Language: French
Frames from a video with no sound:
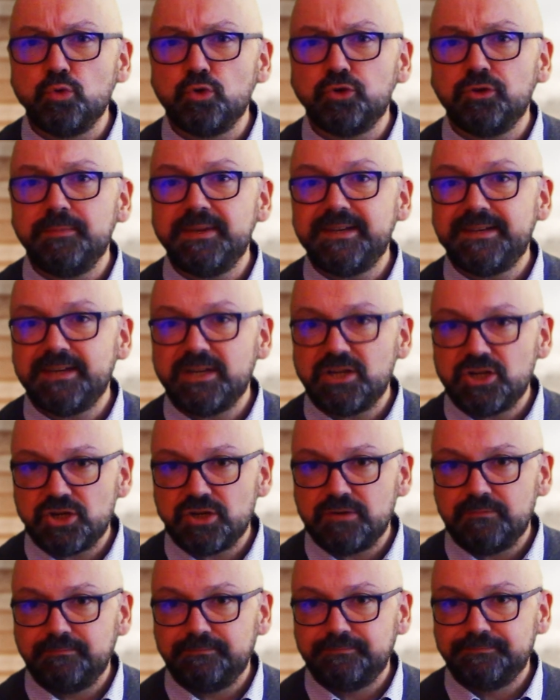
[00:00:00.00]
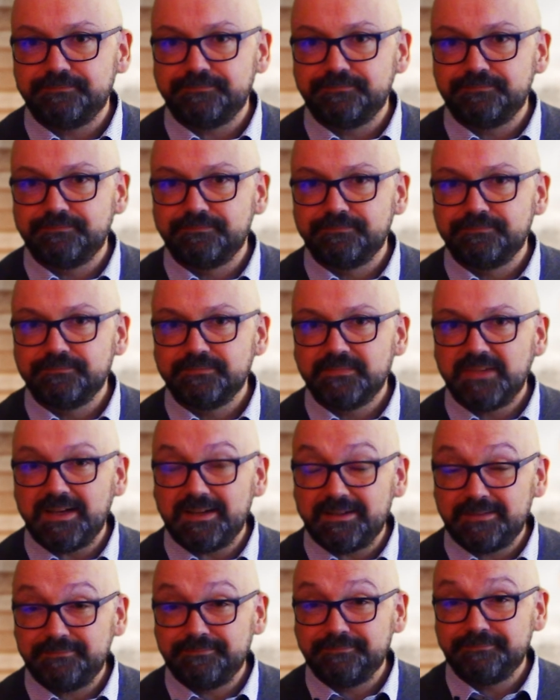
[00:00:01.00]
ce message. Hein
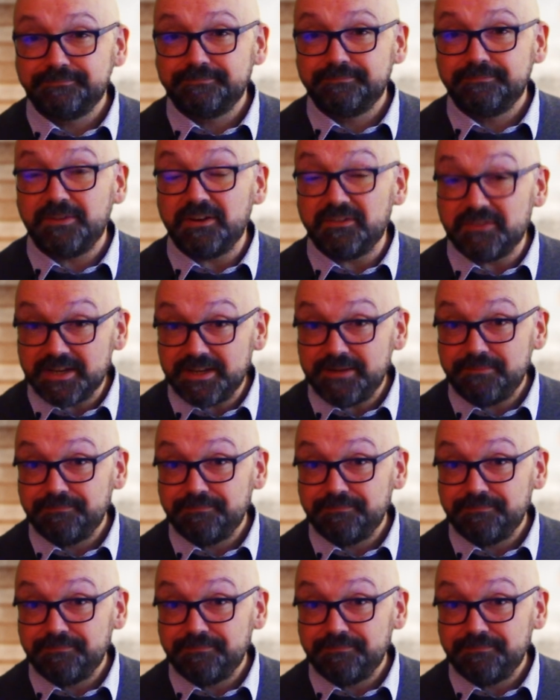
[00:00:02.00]
Pas vrai